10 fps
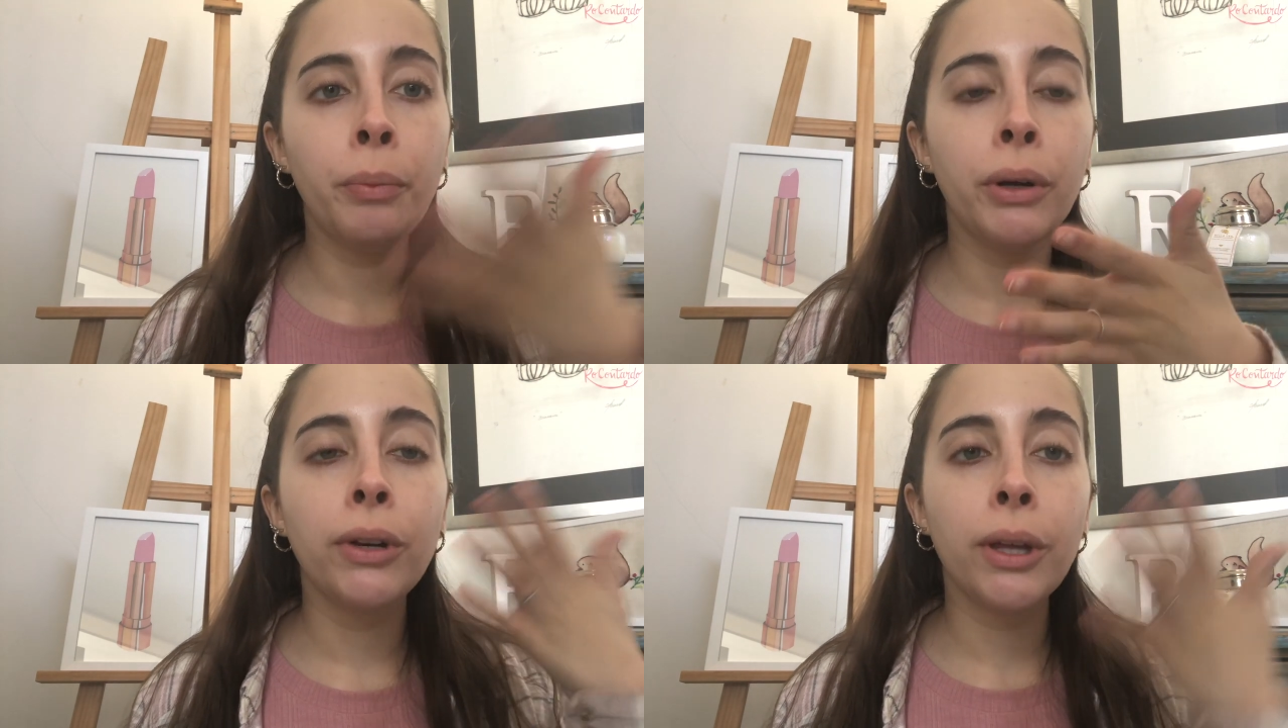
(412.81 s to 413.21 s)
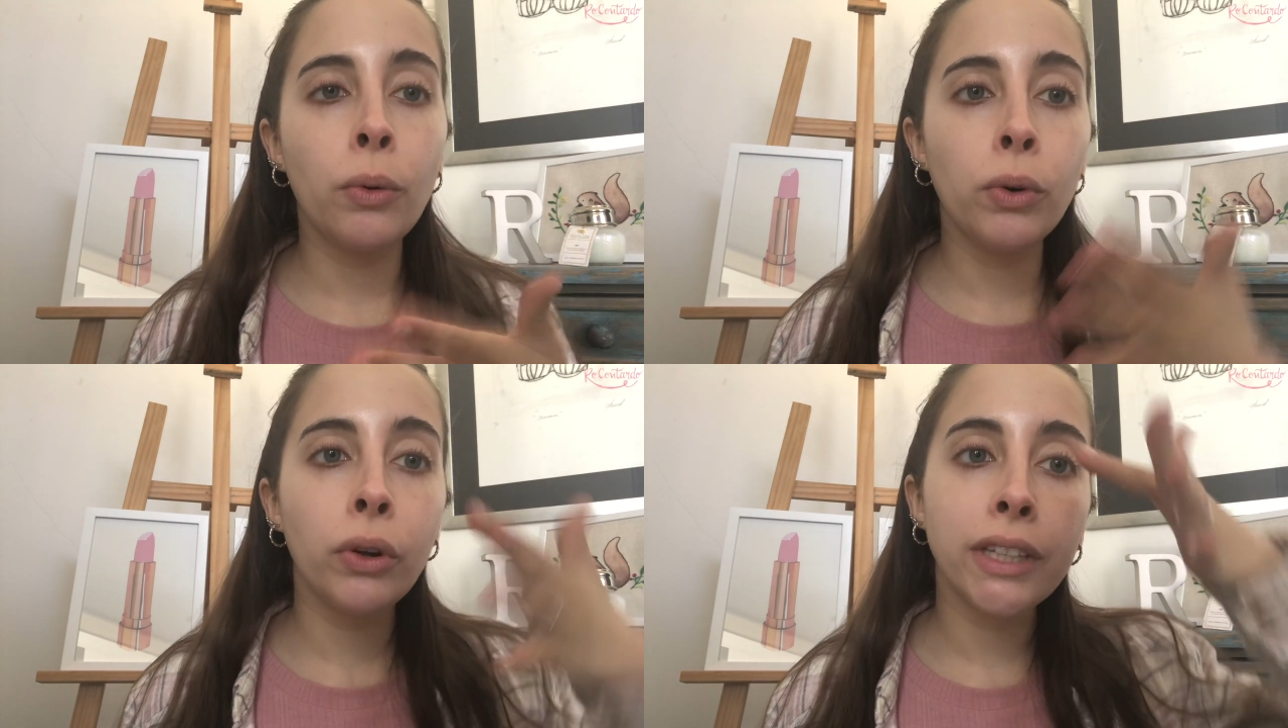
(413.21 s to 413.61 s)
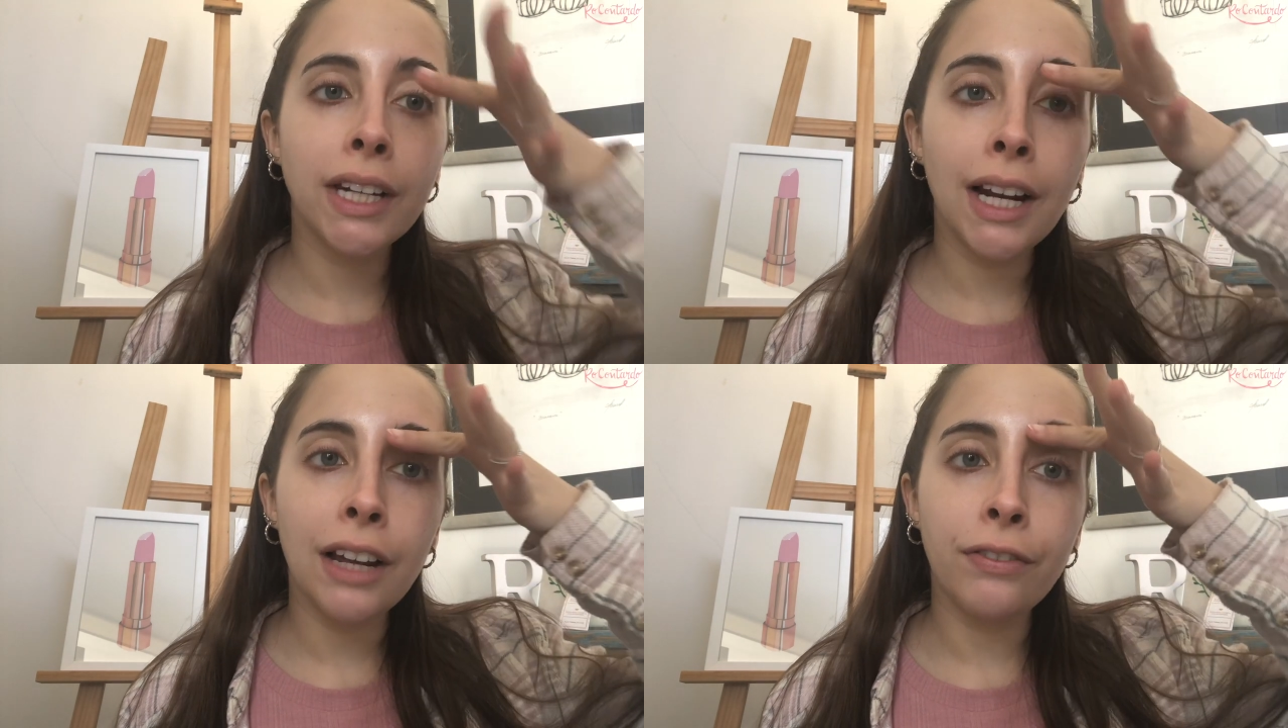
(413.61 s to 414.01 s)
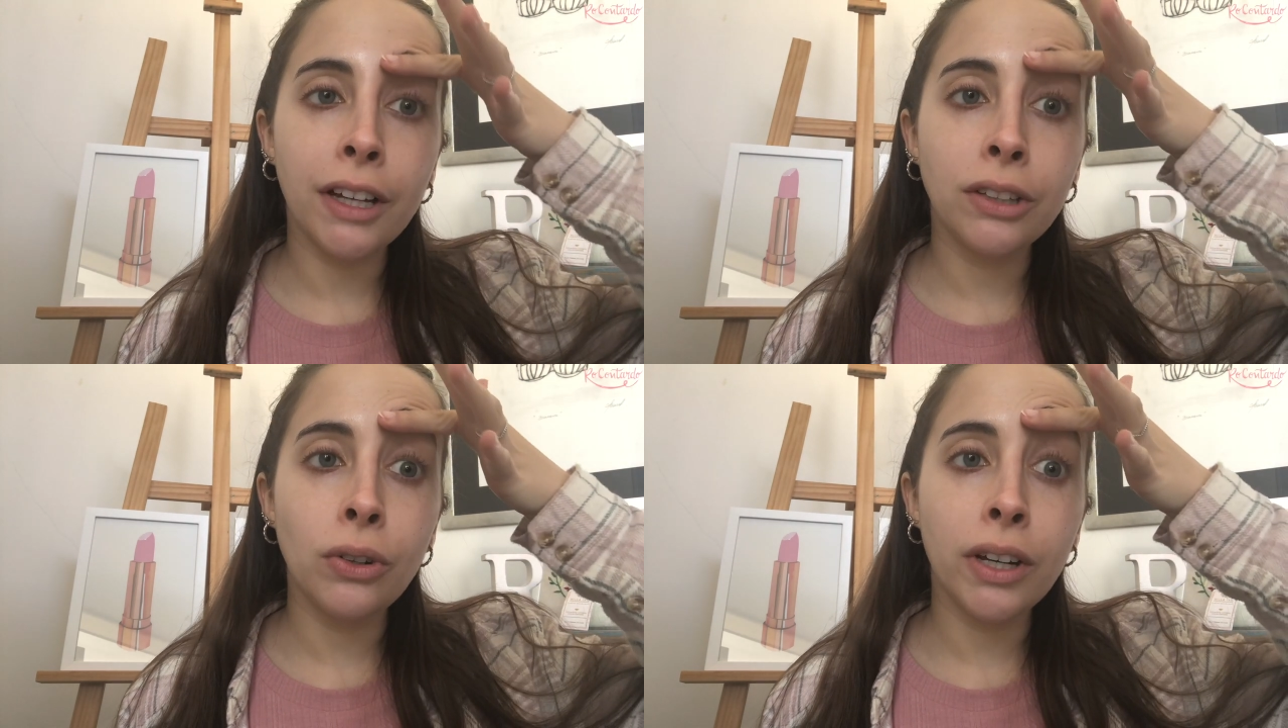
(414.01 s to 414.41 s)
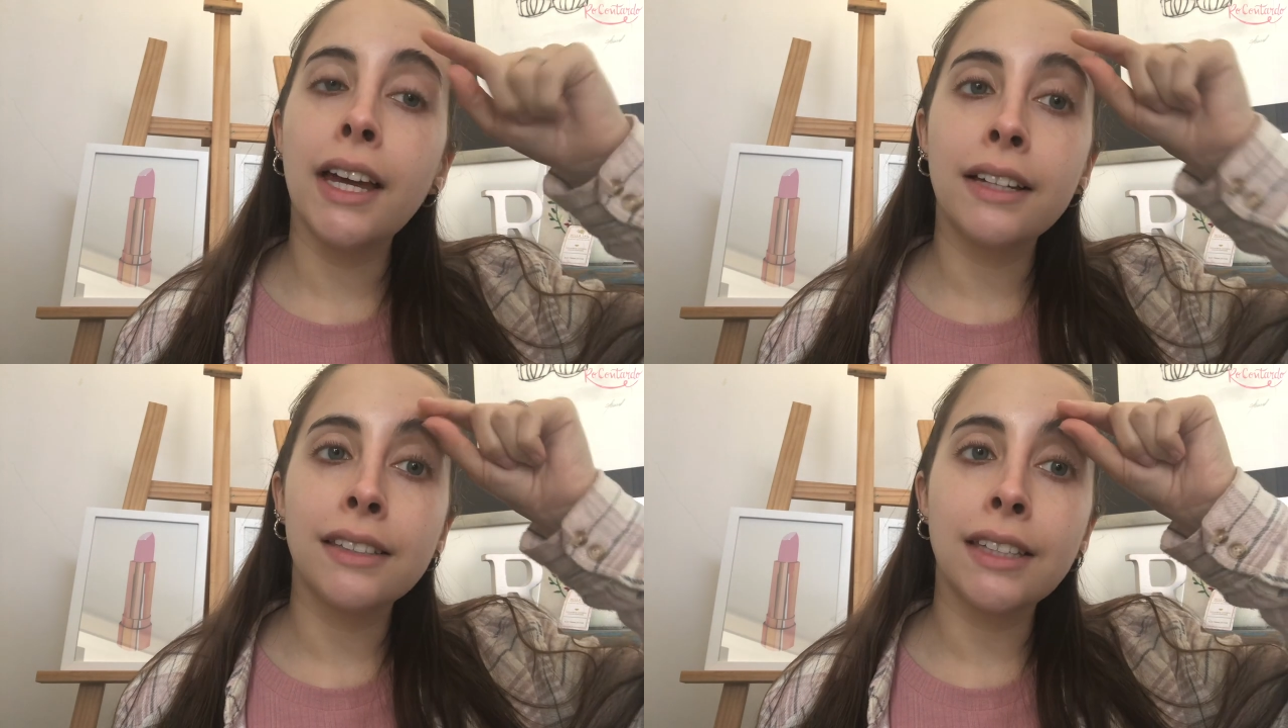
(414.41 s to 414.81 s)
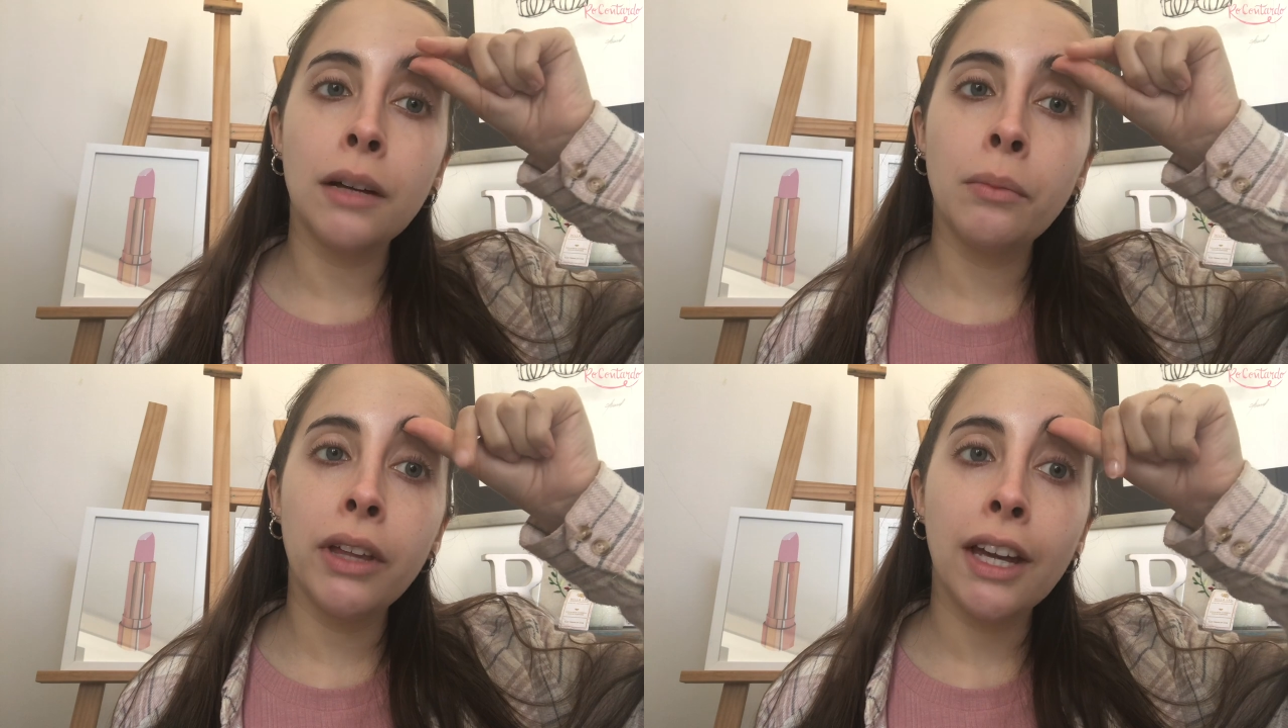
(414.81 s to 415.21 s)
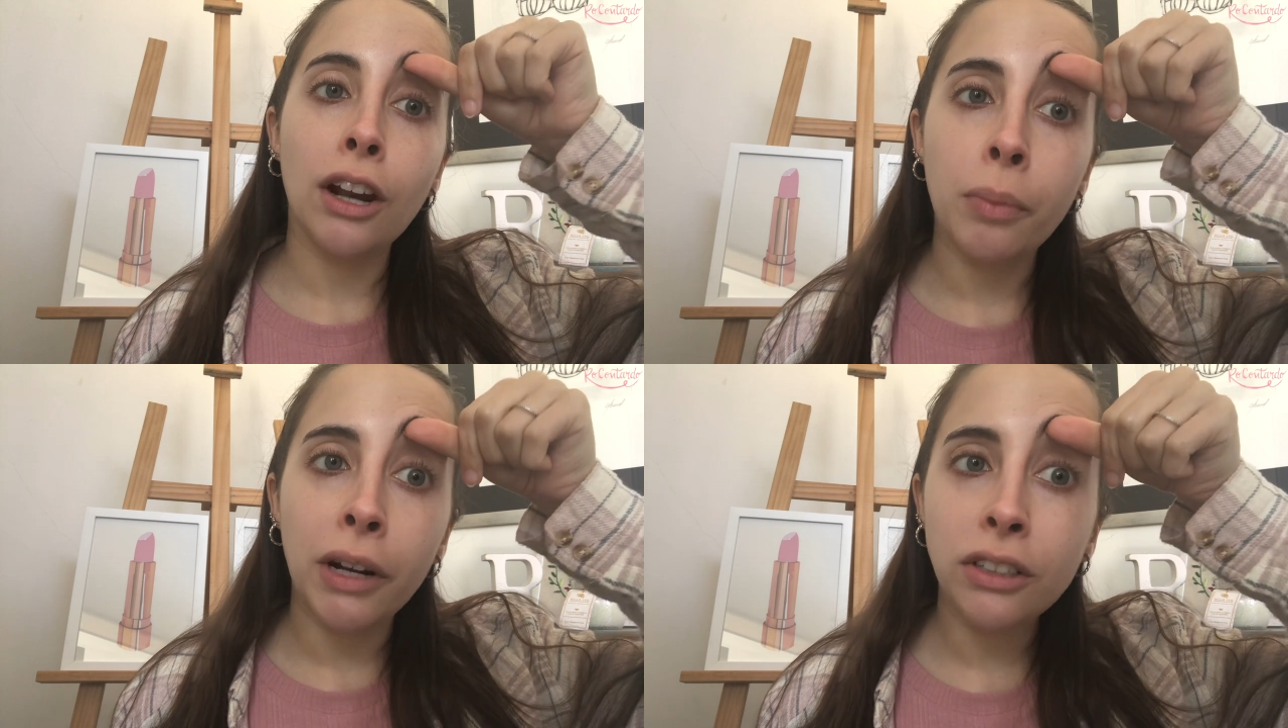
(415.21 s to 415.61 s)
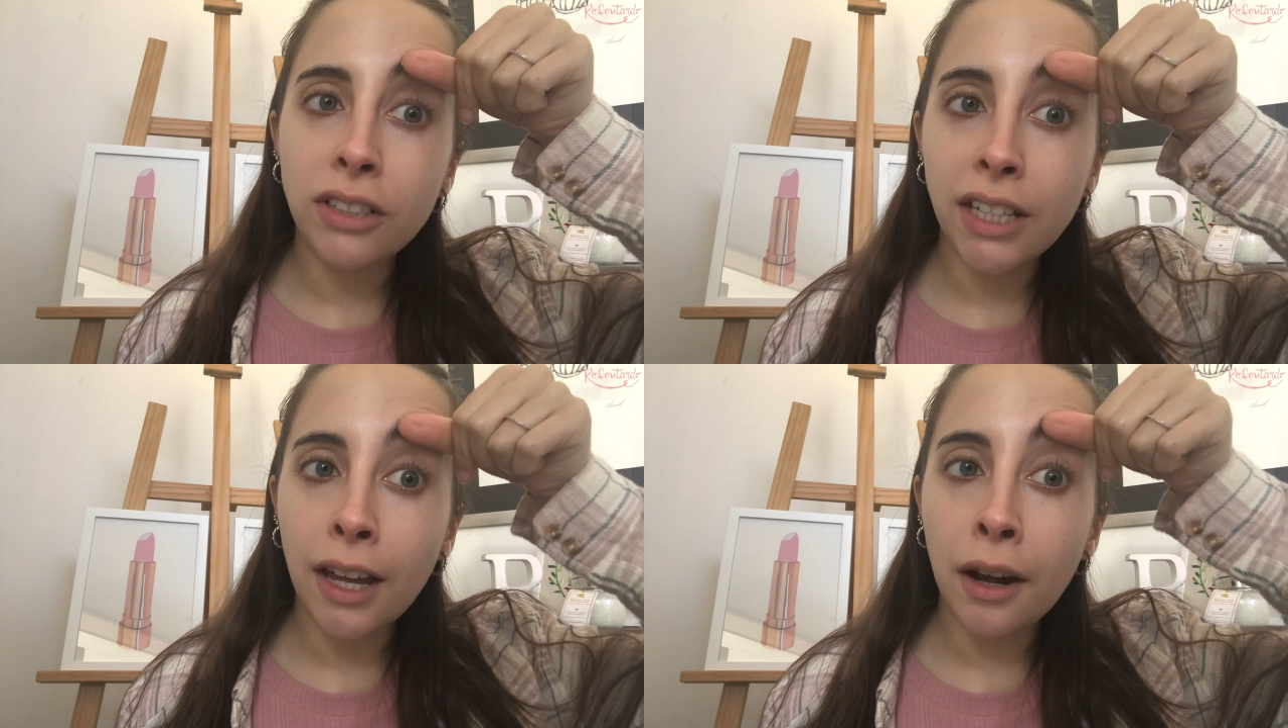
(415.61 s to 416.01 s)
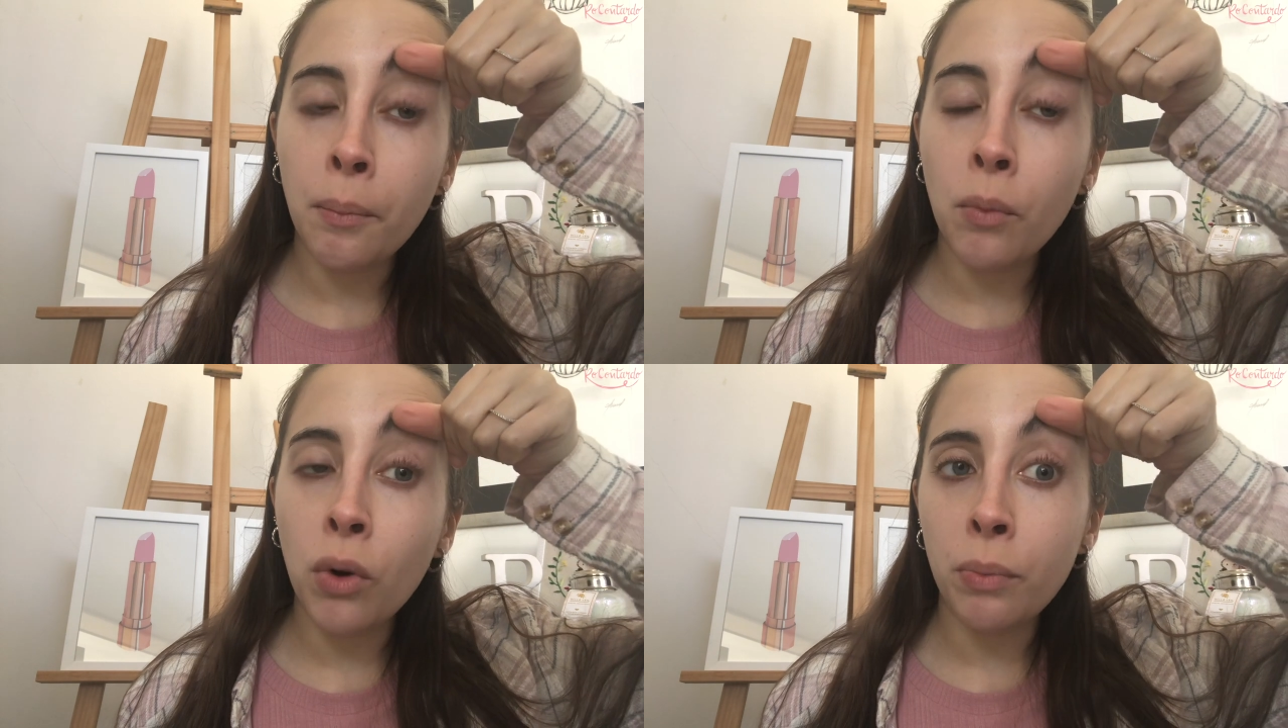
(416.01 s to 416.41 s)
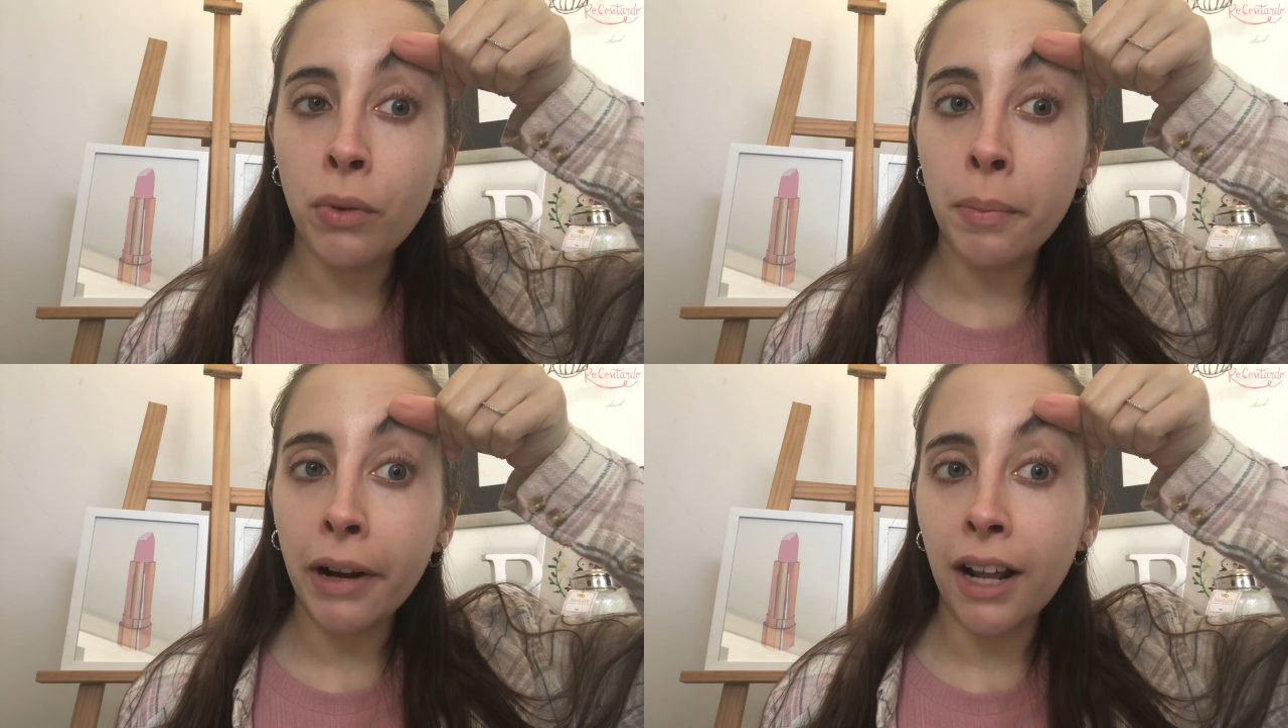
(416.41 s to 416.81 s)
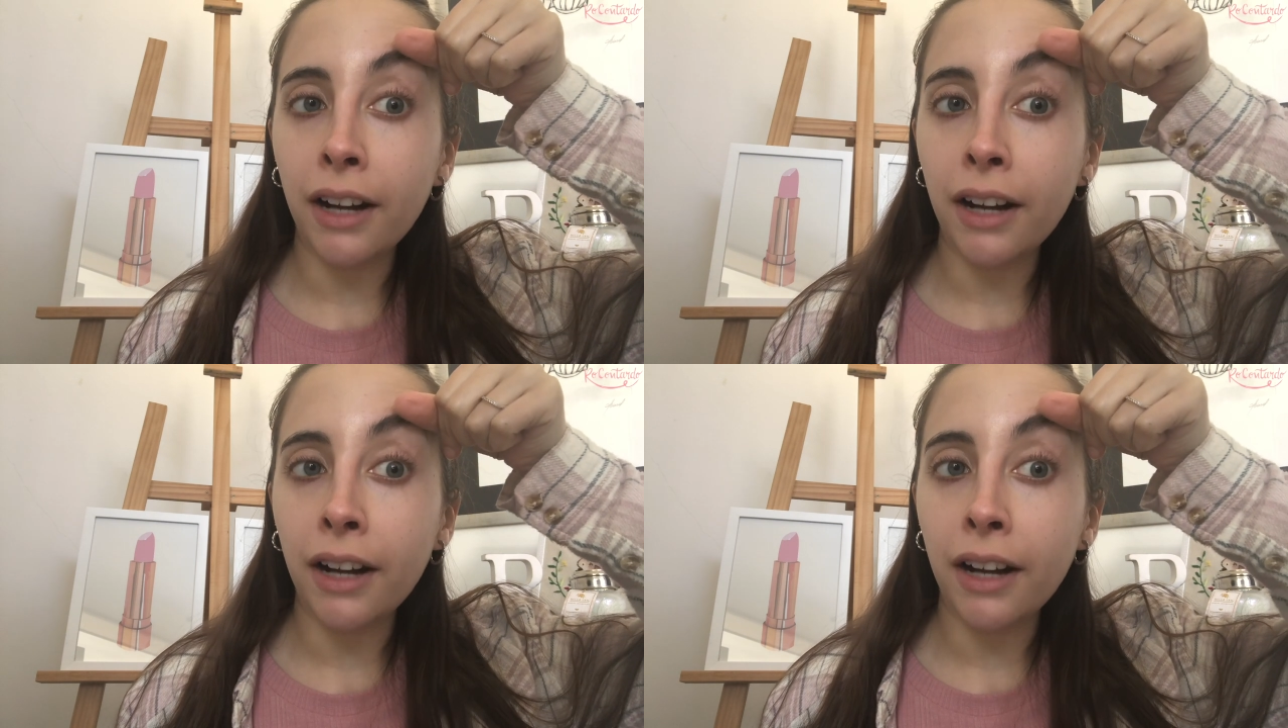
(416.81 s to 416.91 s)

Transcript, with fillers: pero ninguno tiene el efecto extremo de que los pelitos se queden muy muy para